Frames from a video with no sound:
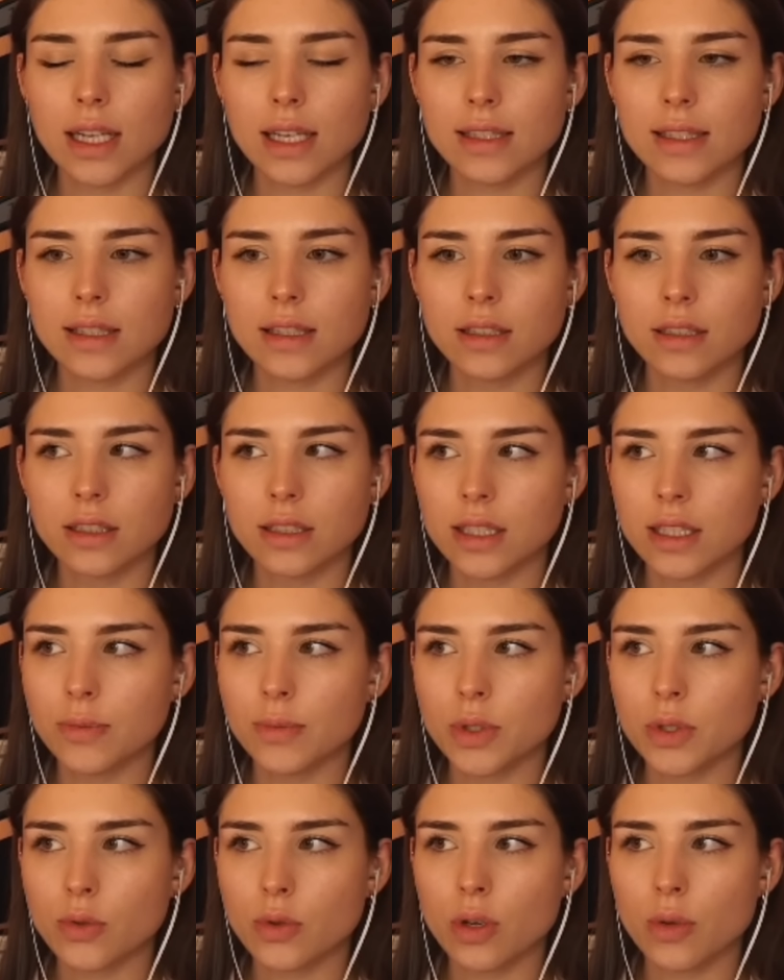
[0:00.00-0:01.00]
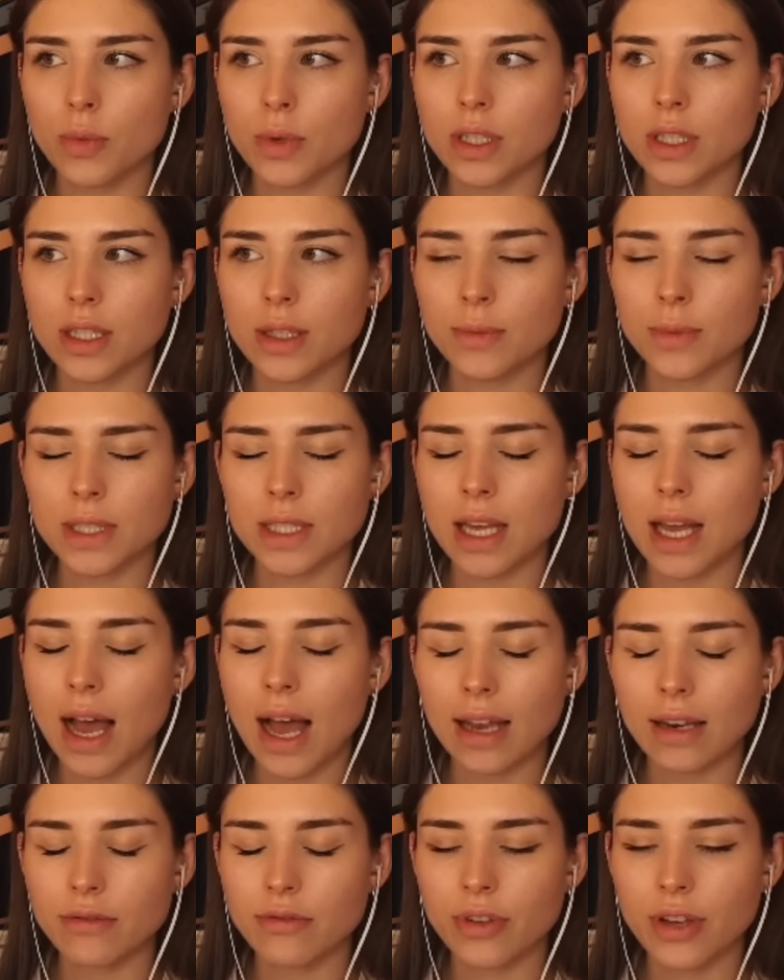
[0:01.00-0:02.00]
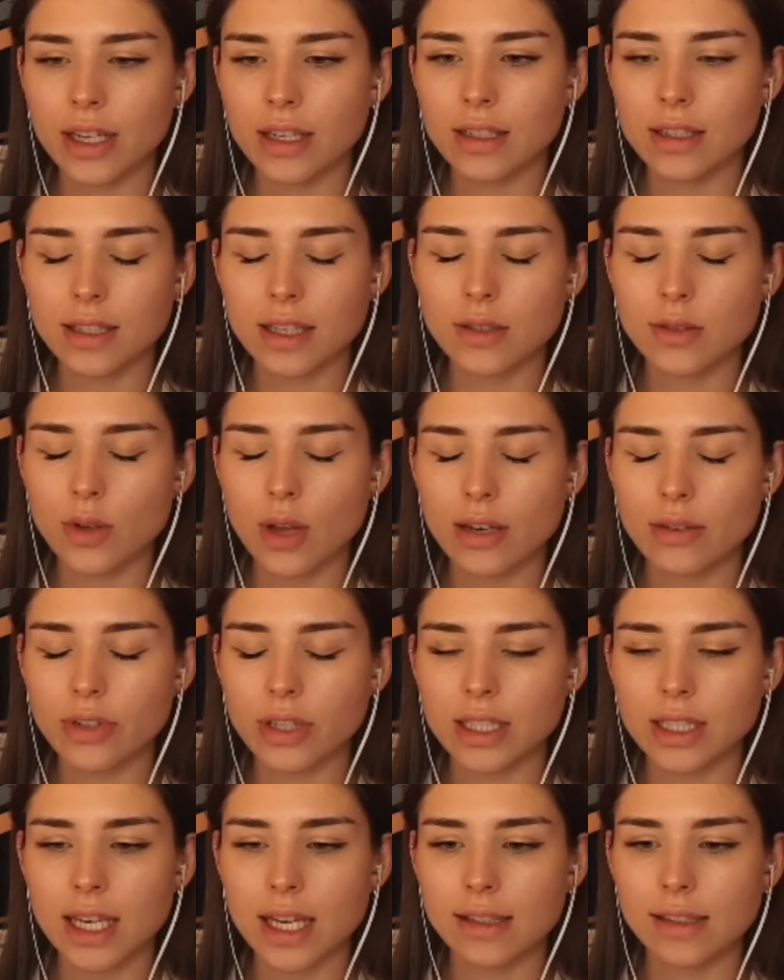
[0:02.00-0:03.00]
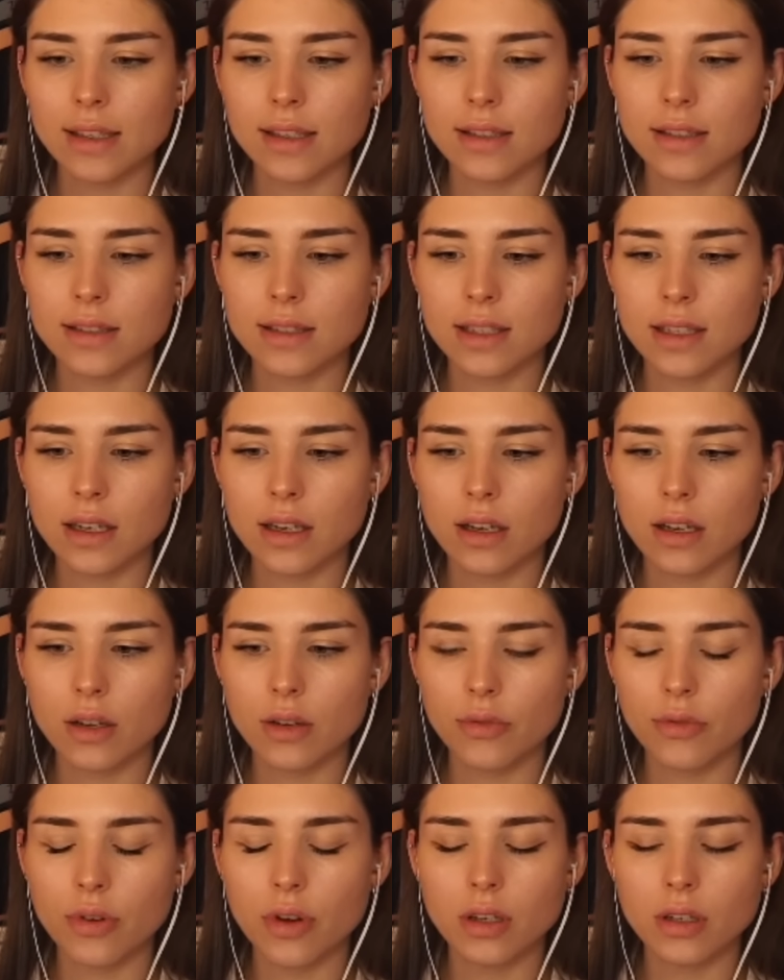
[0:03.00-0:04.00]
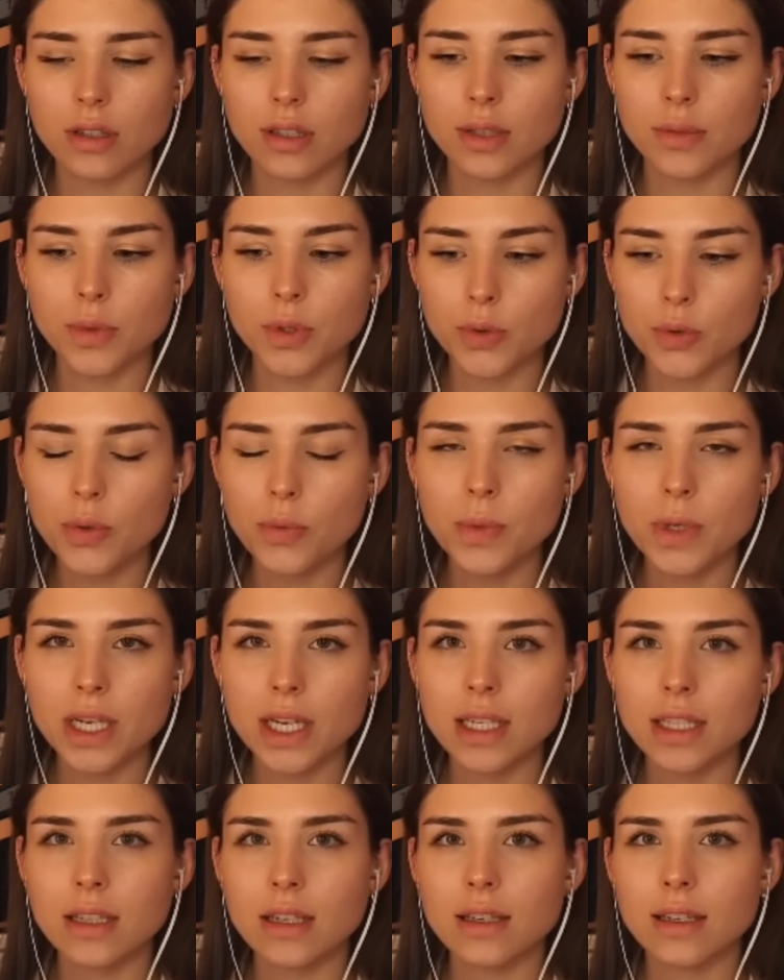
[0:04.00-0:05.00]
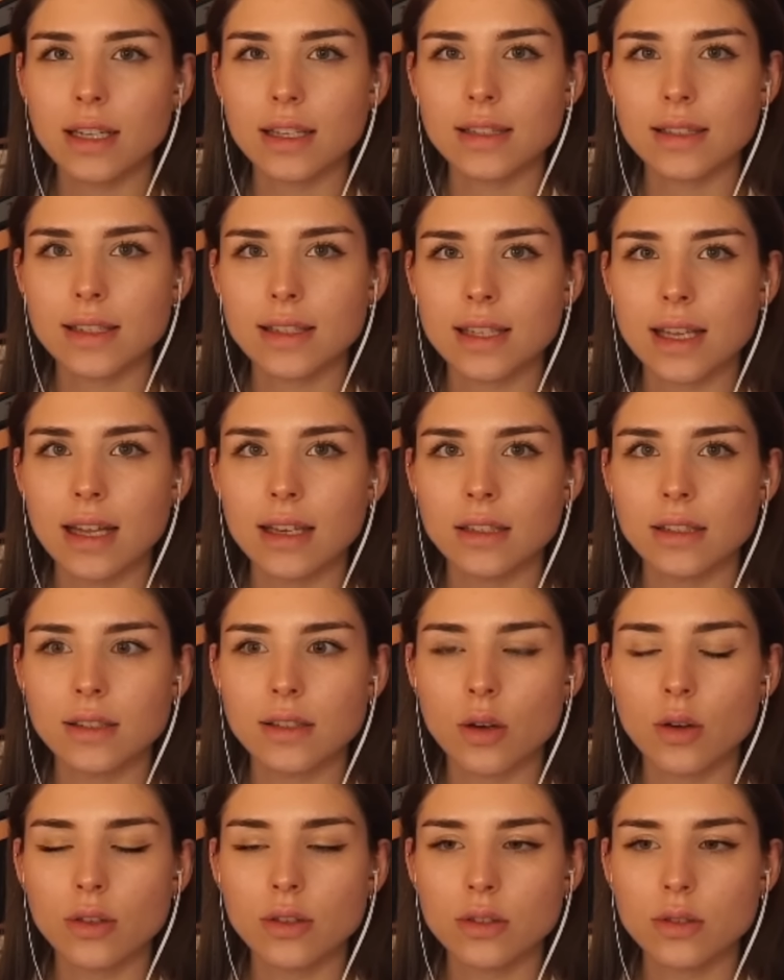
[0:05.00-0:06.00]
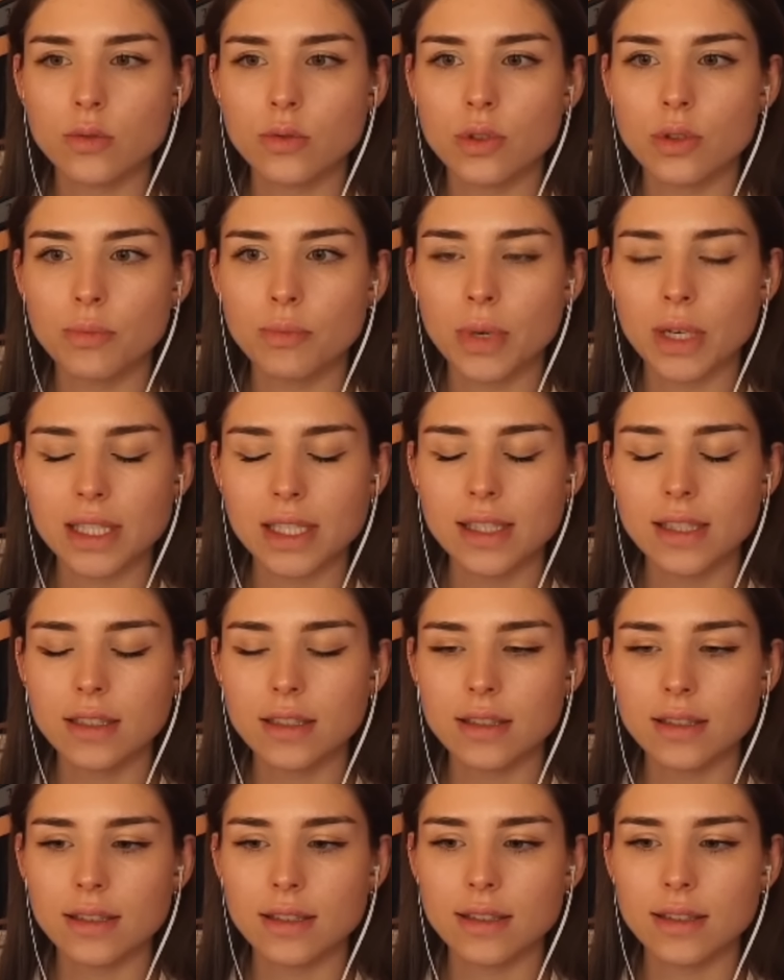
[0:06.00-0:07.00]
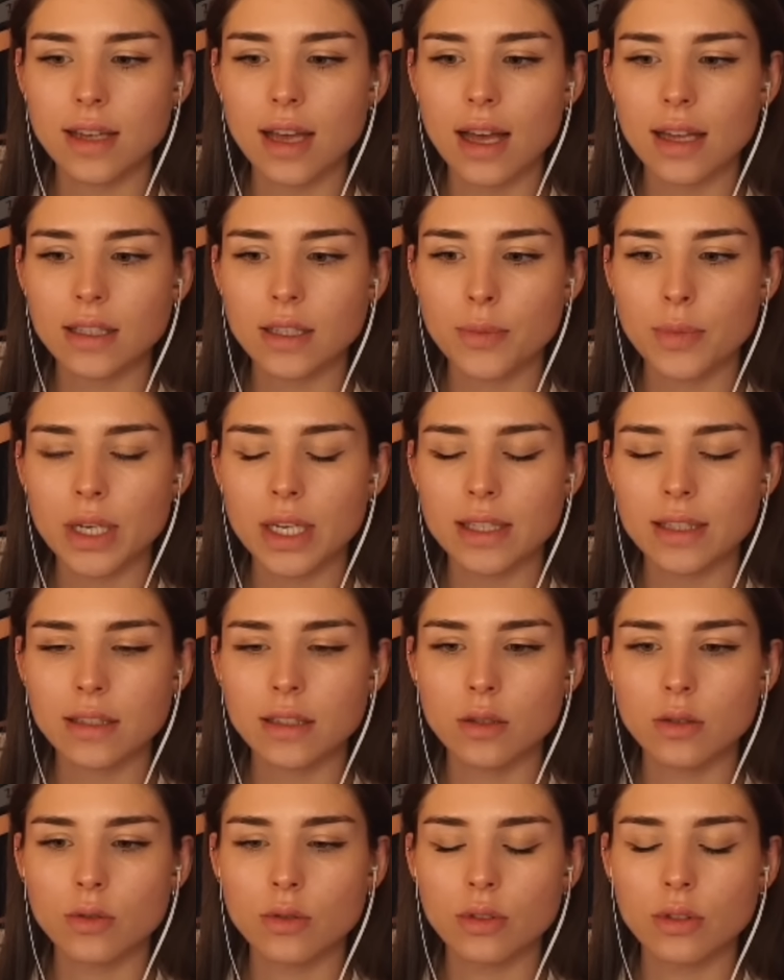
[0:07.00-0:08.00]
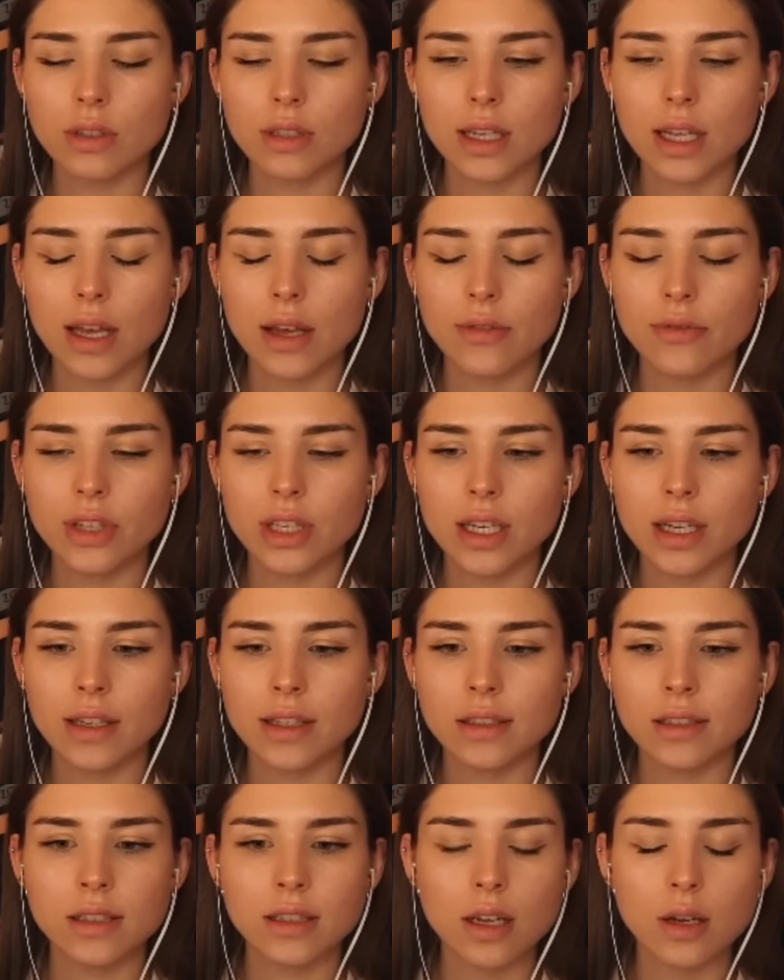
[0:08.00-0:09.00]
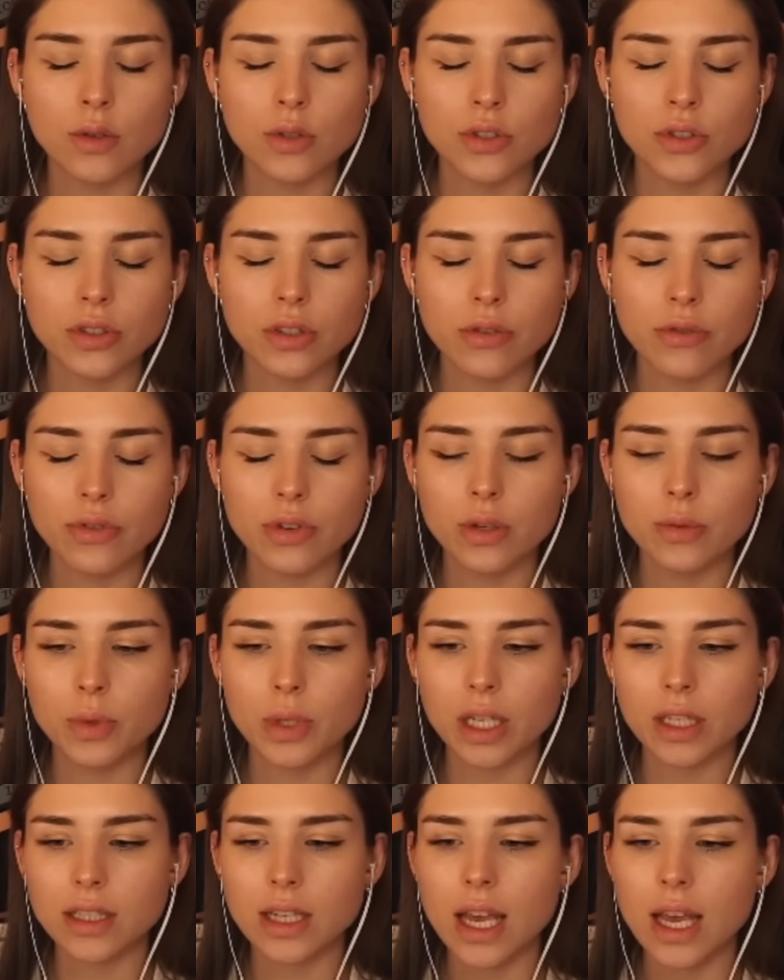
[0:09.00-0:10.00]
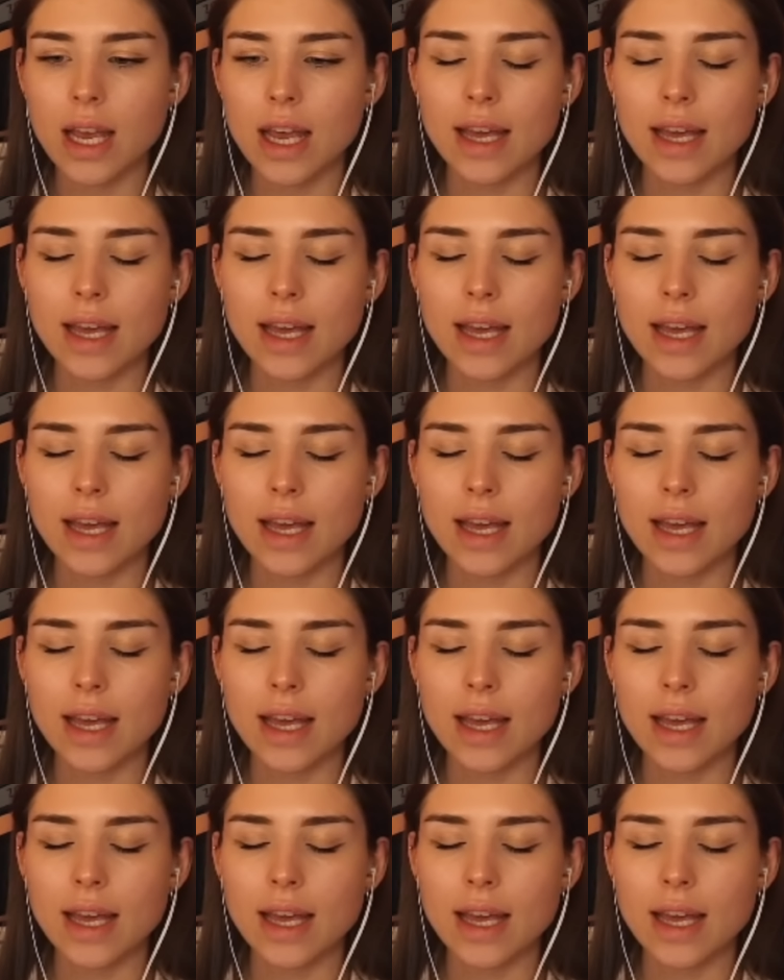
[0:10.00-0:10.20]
dass in dem Stream, in dem sie ja anfänglich, also anfänglich hatte sie ja von dem Stream geredet, dass das alles on-stream passiert ist, diese Art der Belästigung und äh, wie er in den Ausschnitt gefilmt hat,